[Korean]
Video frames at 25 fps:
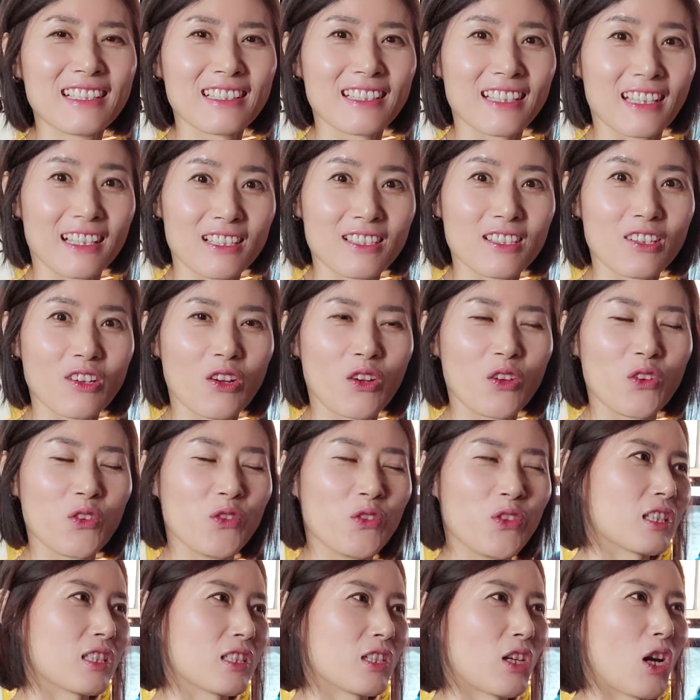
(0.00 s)
네,
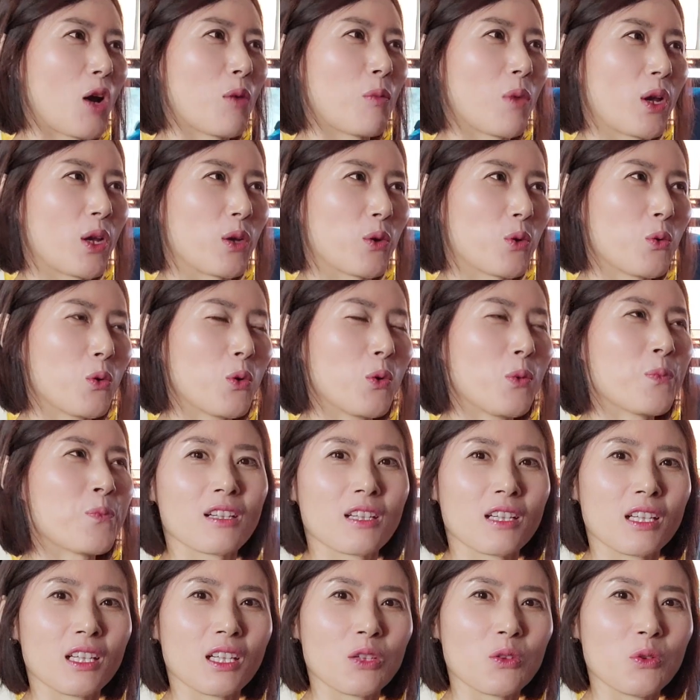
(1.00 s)
그런 드라마이고
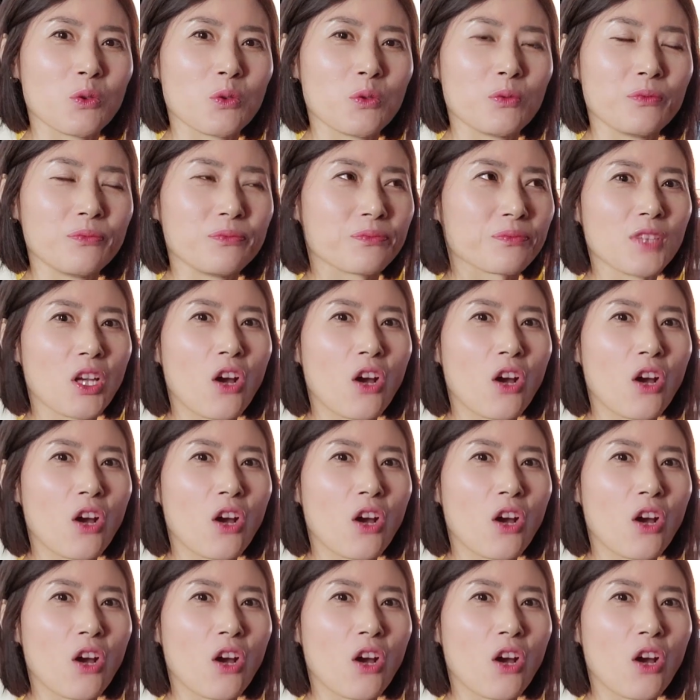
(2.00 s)
그리고